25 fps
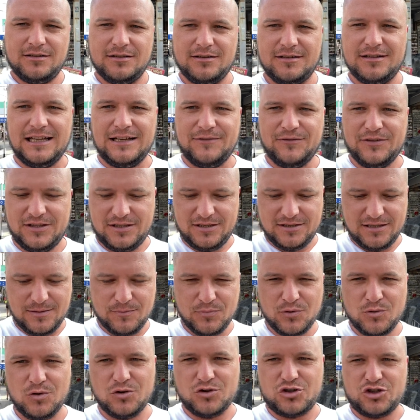e, nawet nie
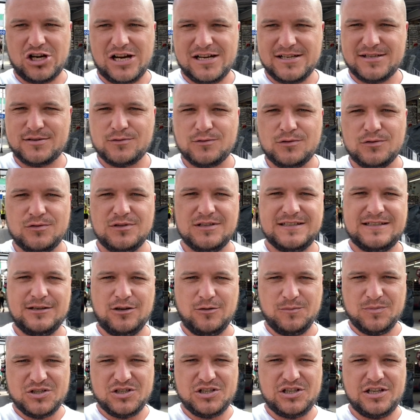było czasu
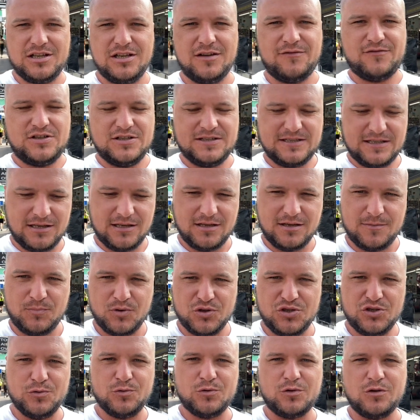zrobić tych wszystkich
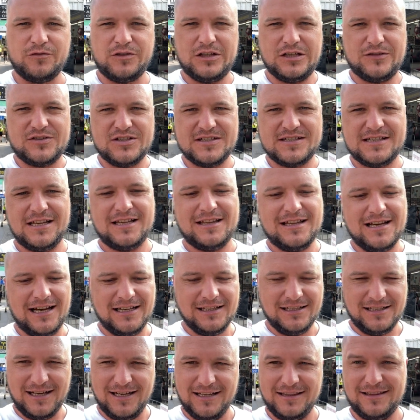posiłków, tych wszystkich
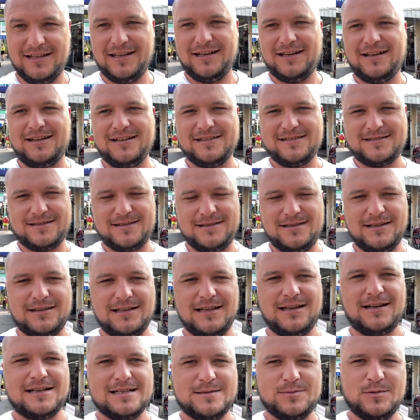dań, a teraz, a
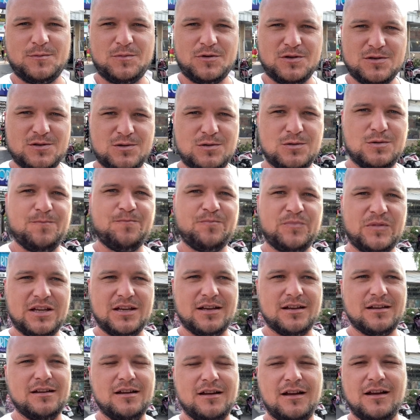teraz po prostu
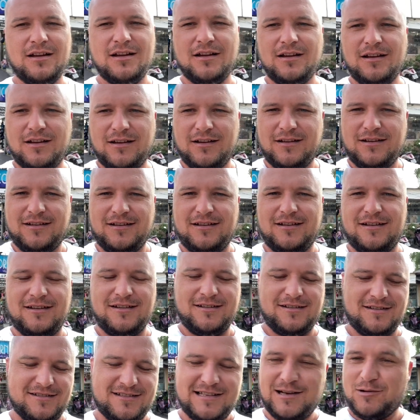e,
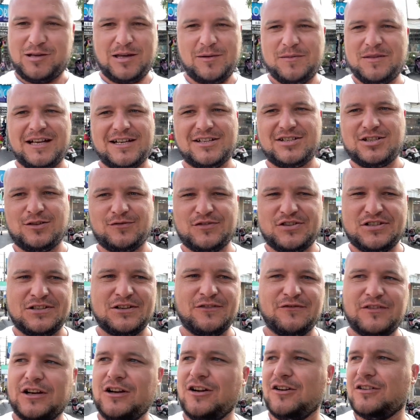całkiem inaczej to
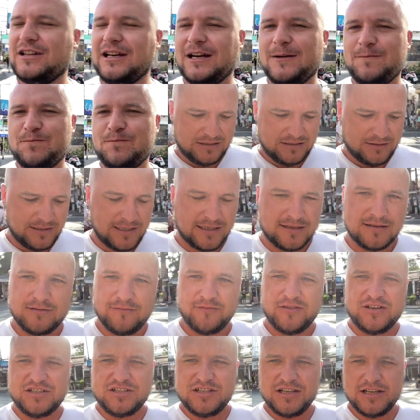wszystko wygląda. Tak
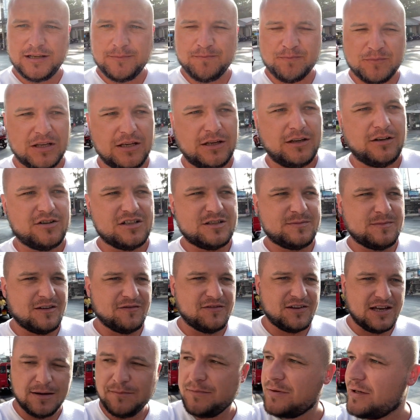właśnie
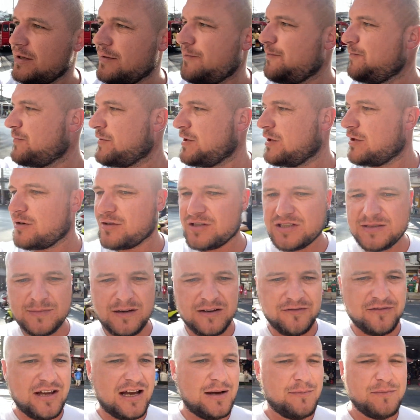rozmawiamy,
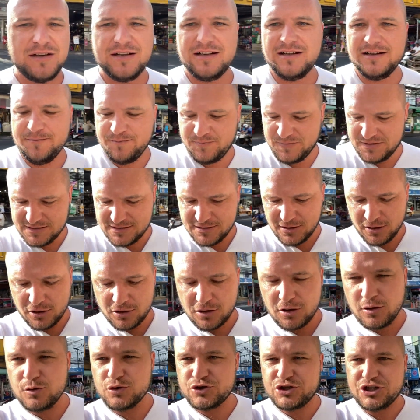rozmawiamy z
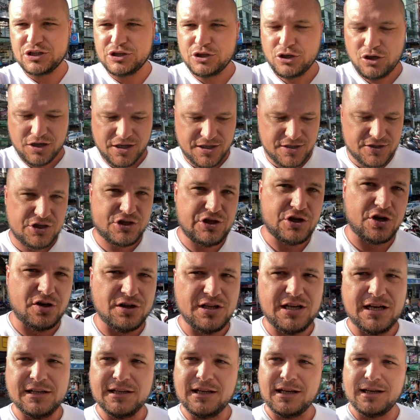Dorką, że trochę
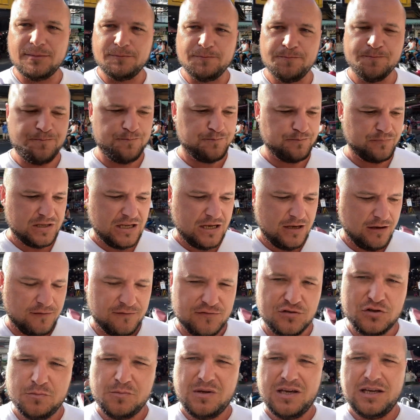szkoda nam
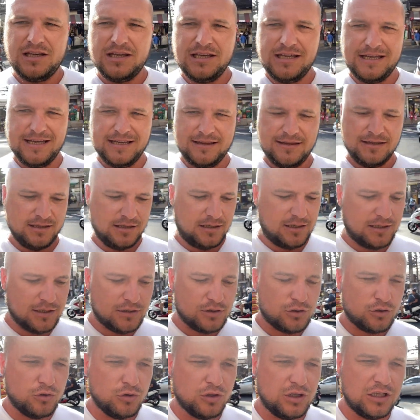w sumie i jednych,
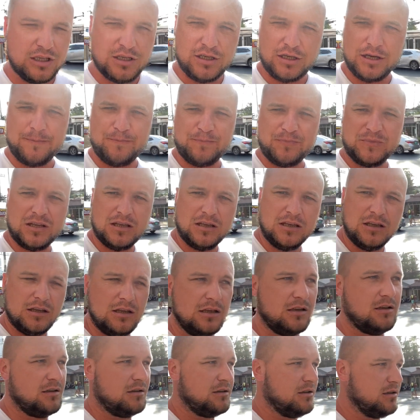i drugich, i,
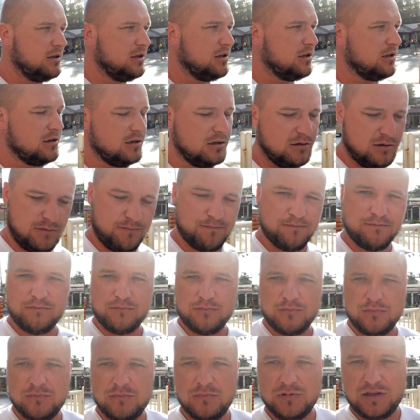i
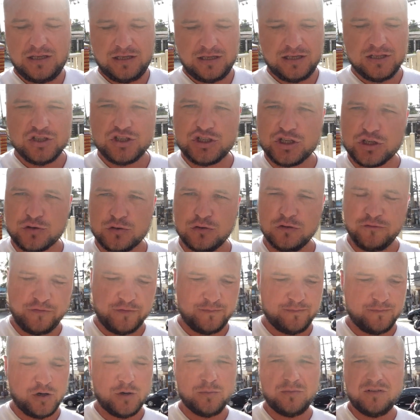Chińczyków,
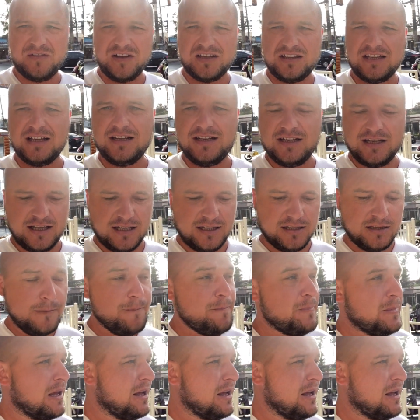obywateli Chin,